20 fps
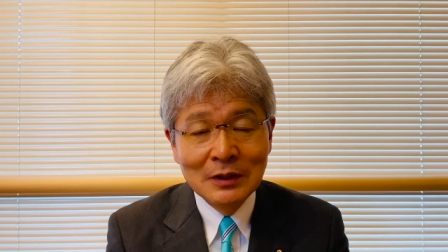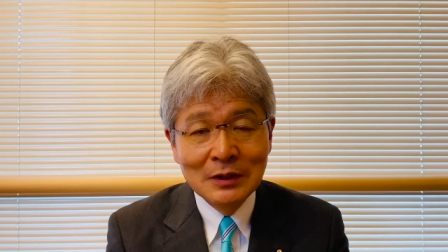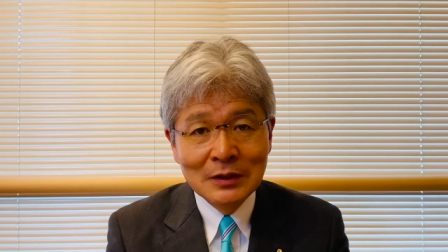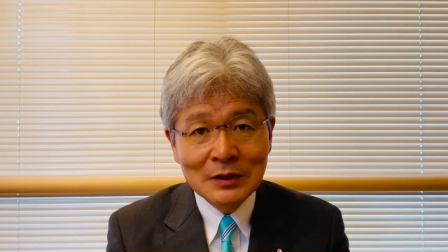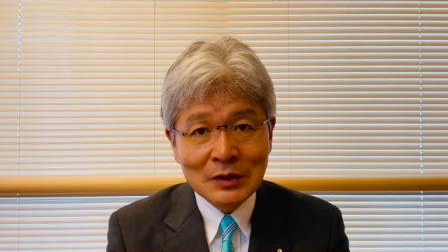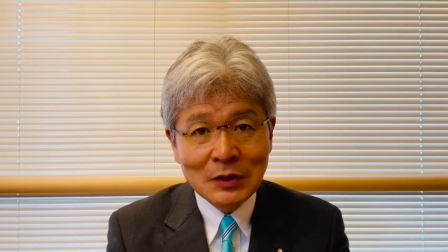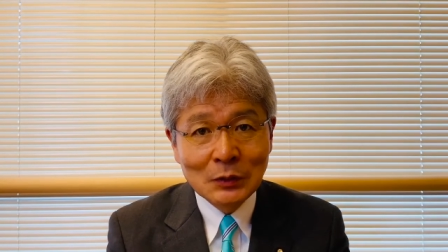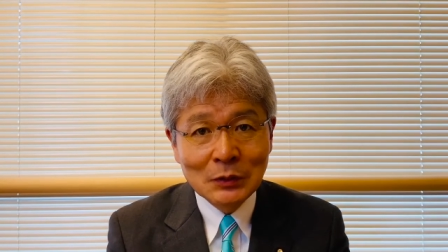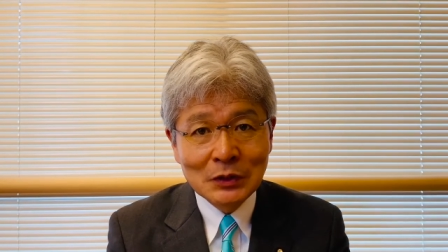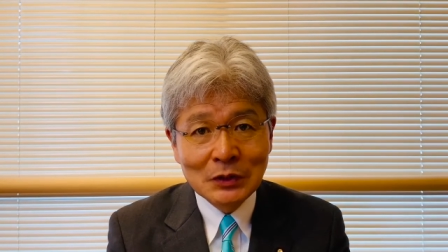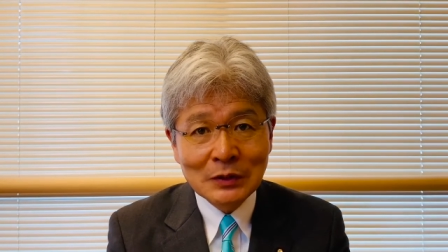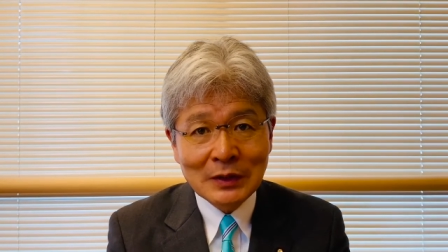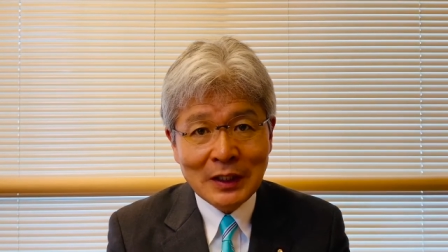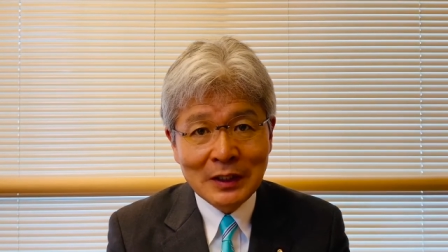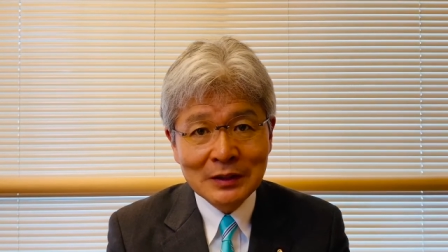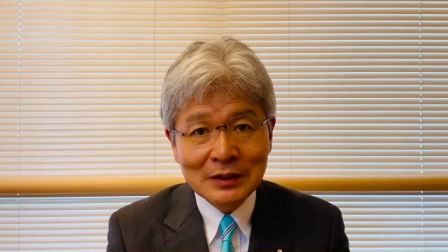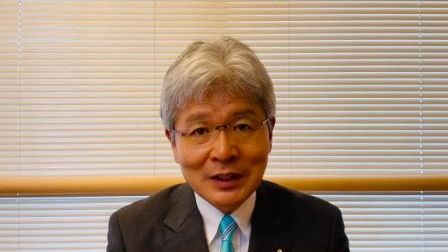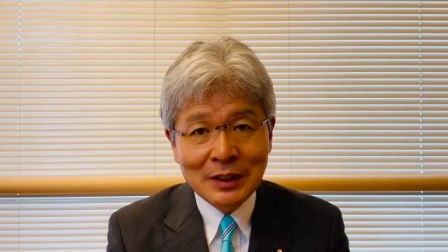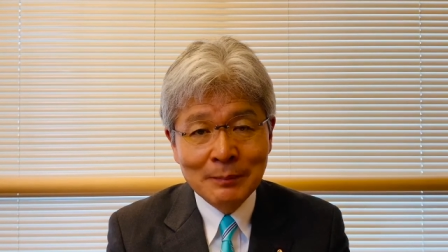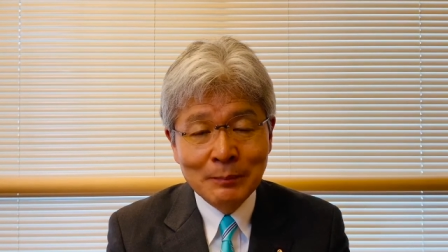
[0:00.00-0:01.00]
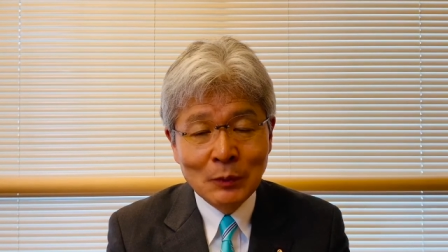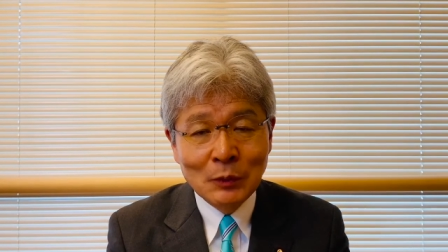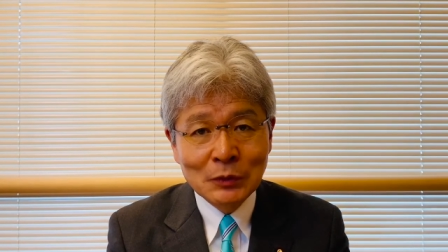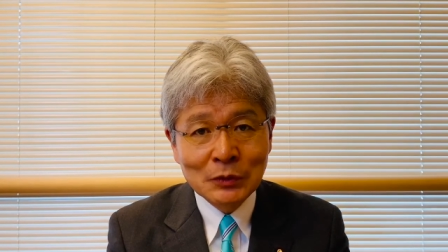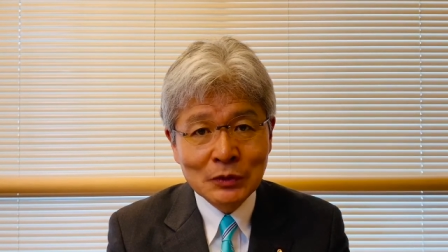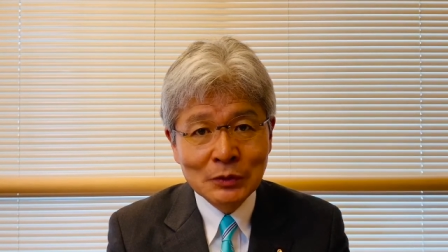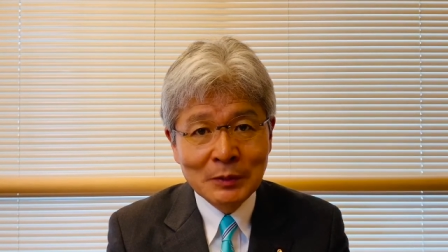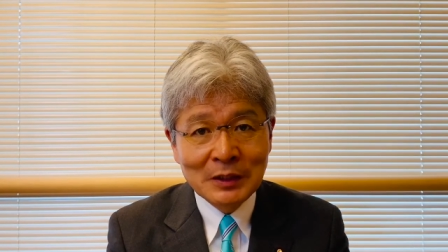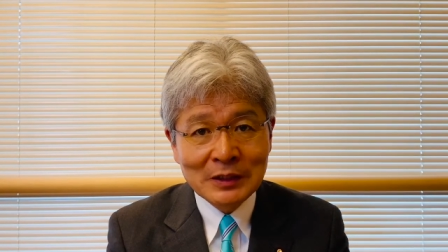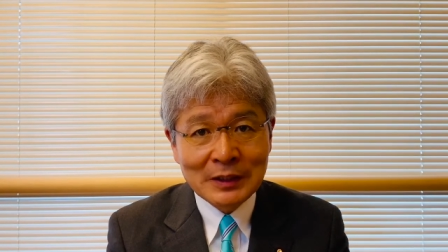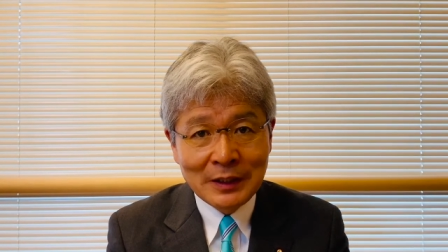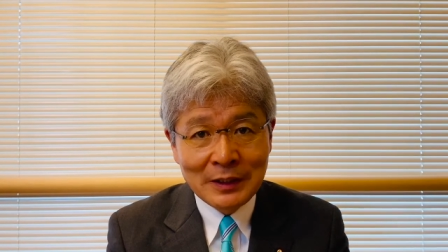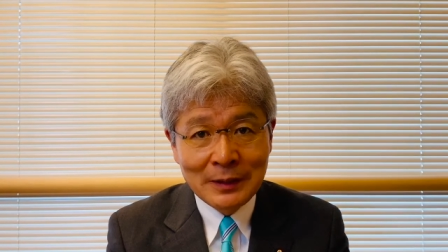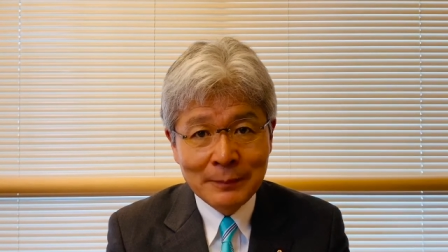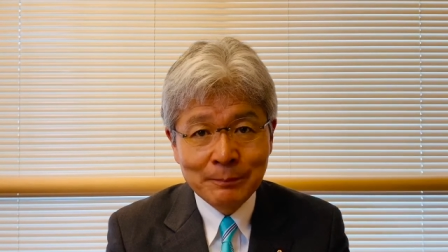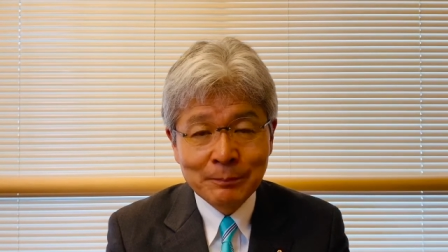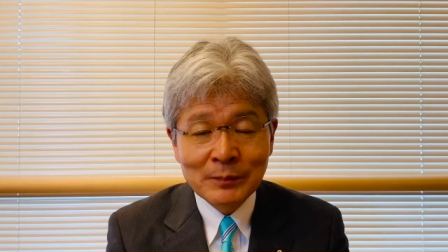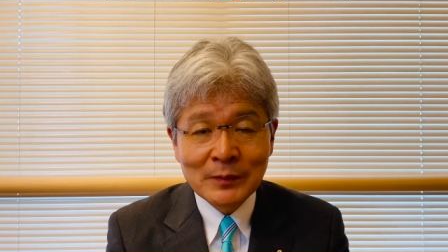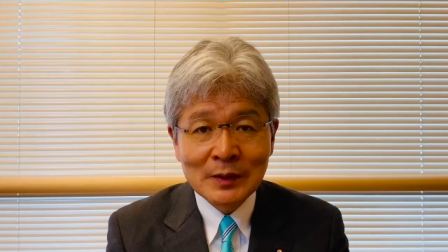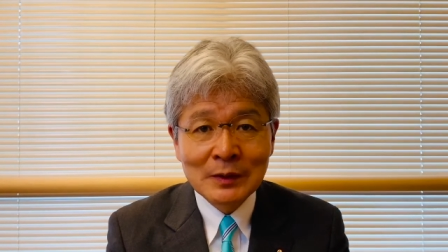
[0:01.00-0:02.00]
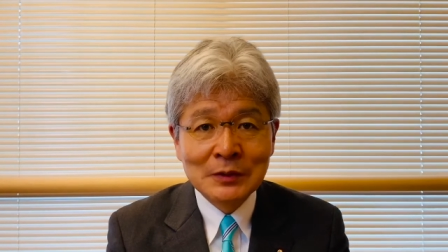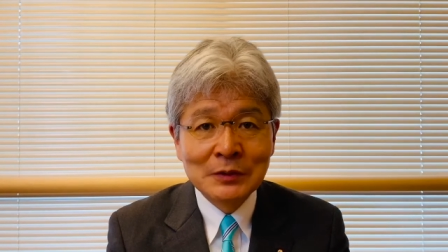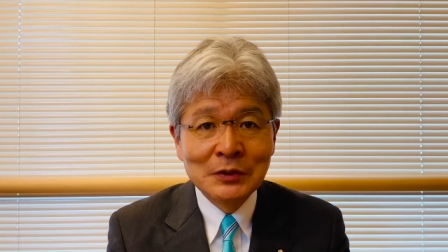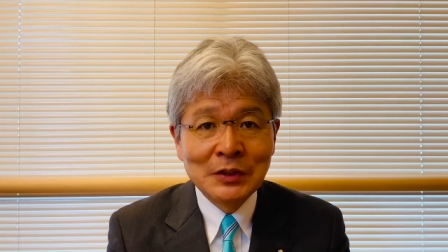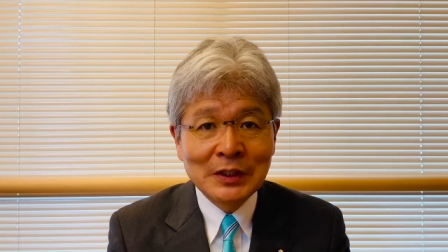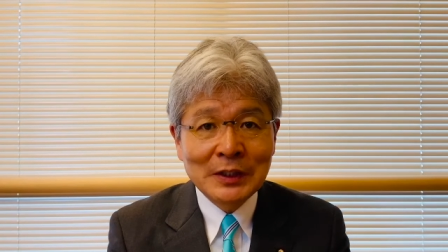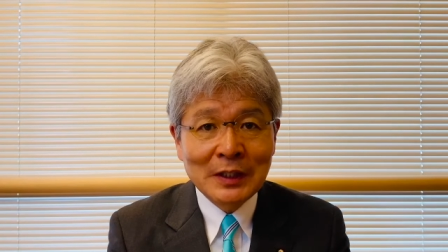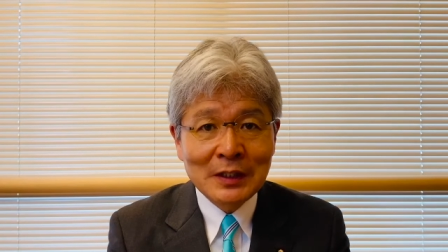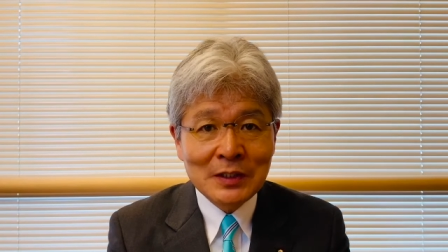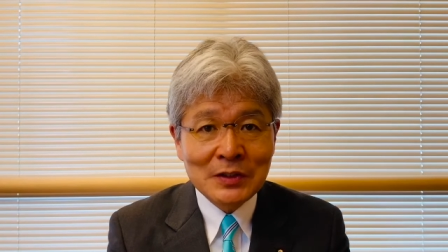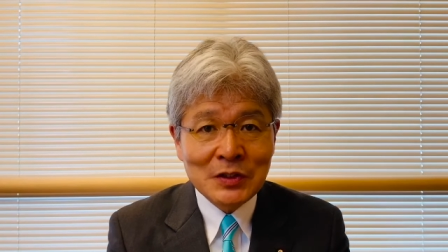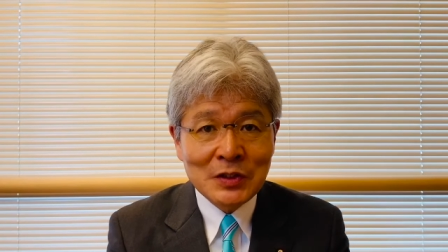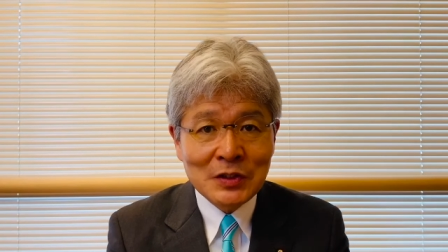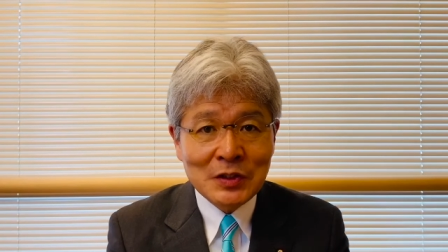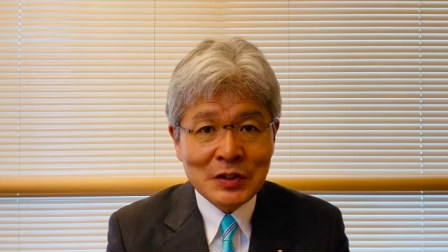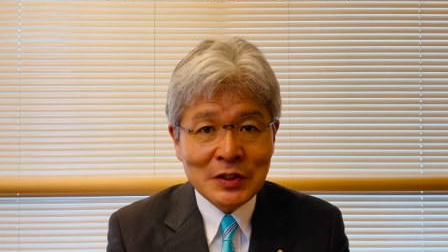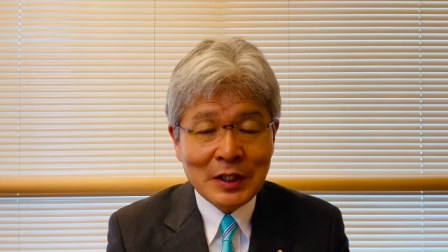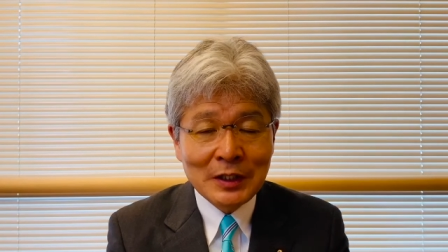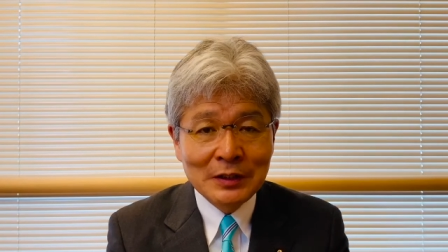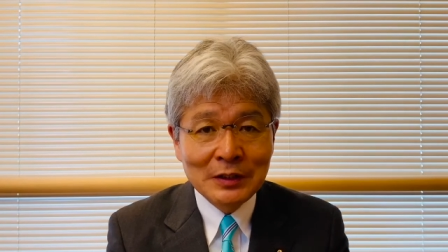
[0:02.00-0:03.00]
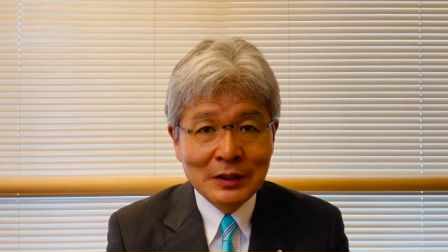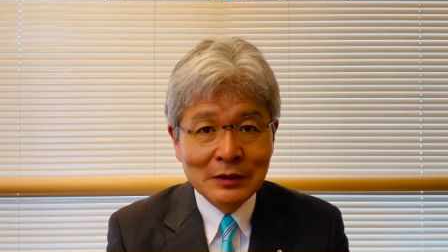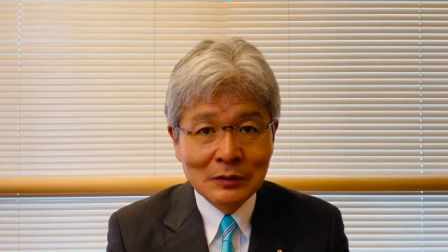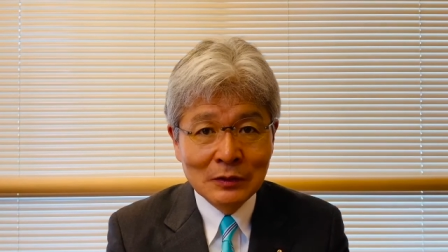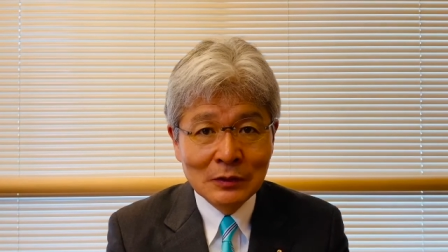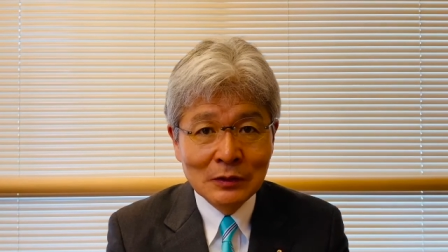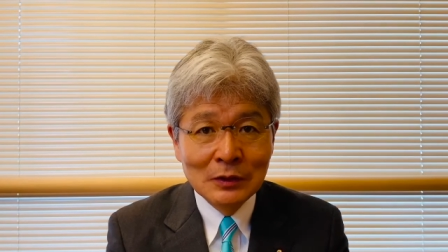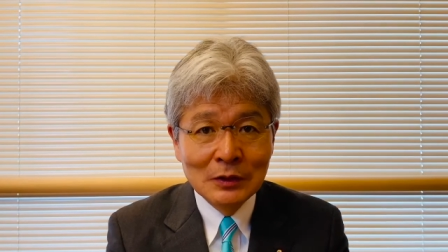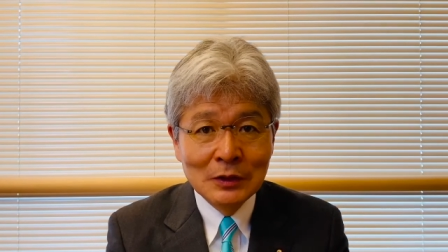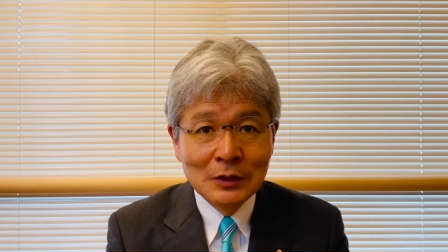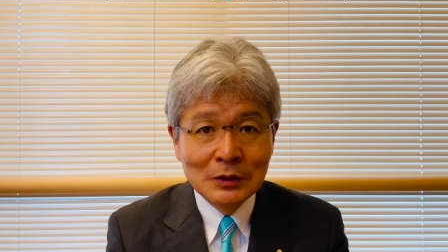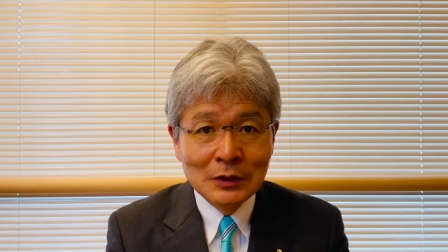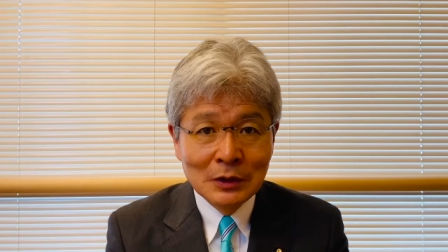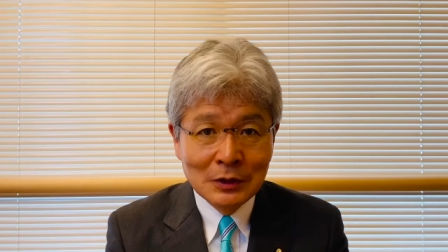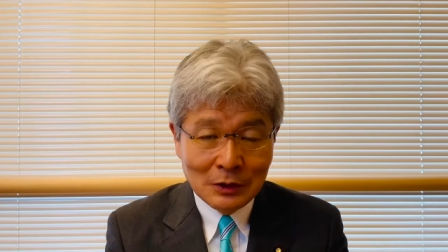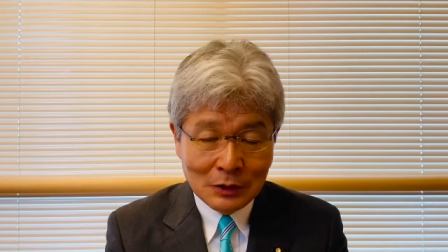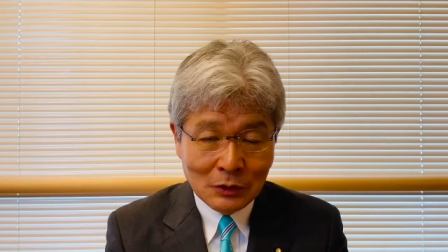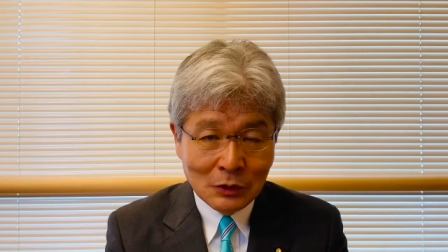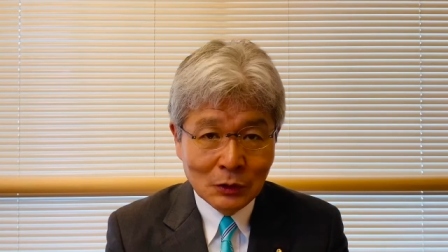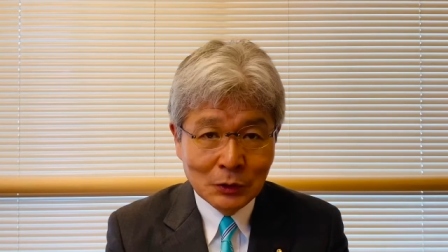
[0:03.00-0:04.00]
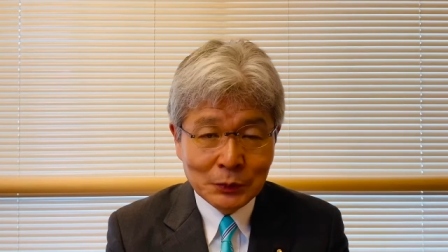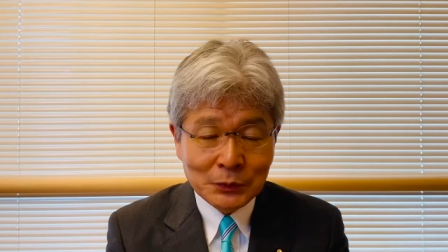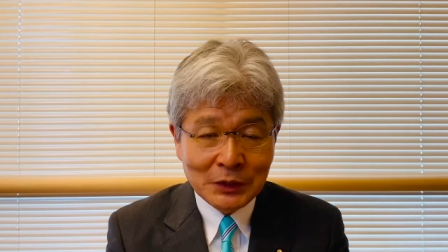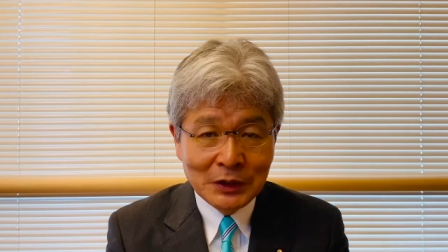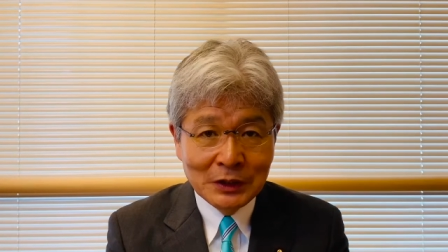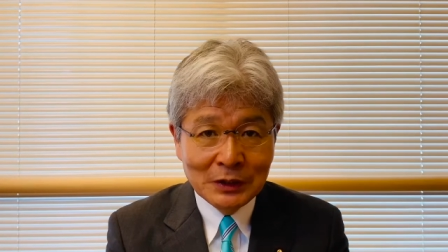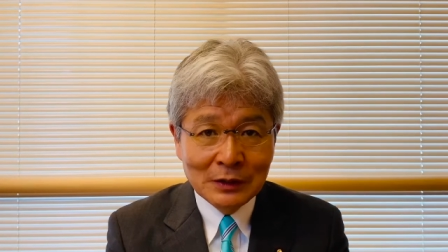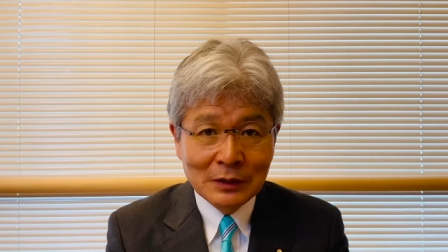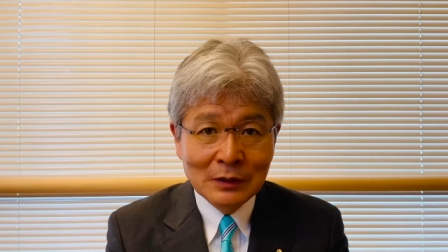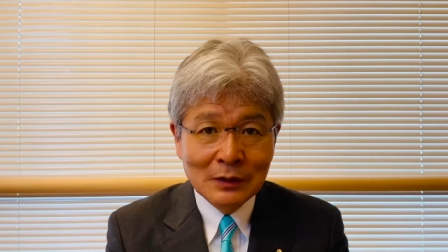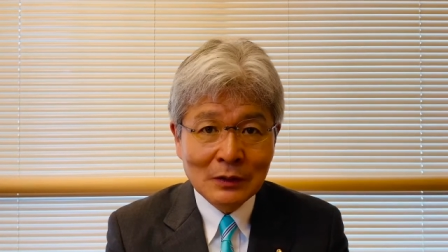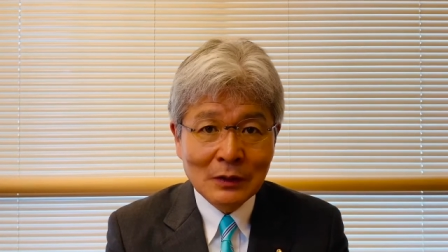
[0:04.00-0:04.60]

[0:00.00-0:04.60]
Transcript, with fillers: そういう観点も含めて、国から自治体への交付金、